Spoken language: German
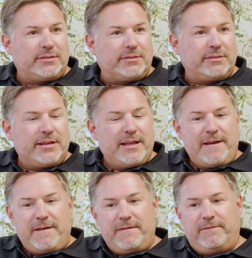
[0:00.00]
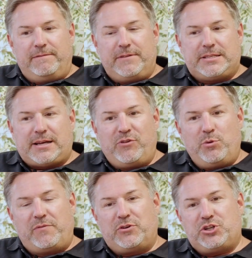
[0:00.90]
Ja. ja. Jetzt haben wir
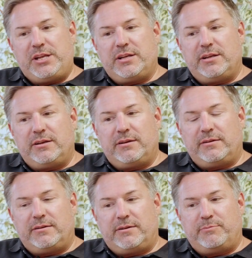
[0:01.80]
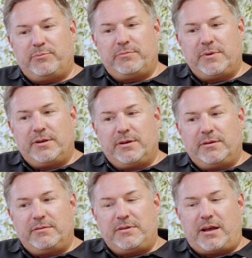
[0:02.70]
über verschiedene, ähm,
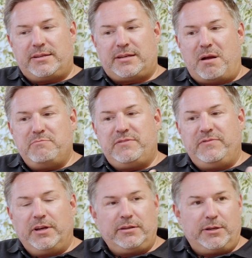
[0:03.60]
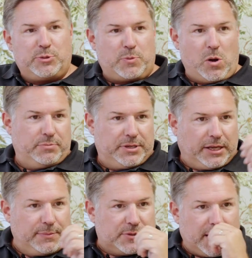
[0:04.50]
ja, ich sag mal, Mitwirkende gesprochen.
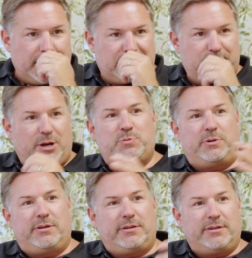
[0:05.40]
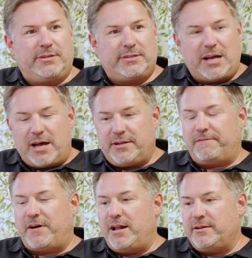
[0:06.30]
Betriebsrat zum Beispiel äh, mhm. ist gerade
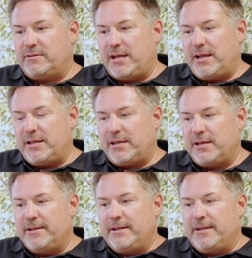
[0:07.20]
gefallen oder mhm. ähnliche. Mhm.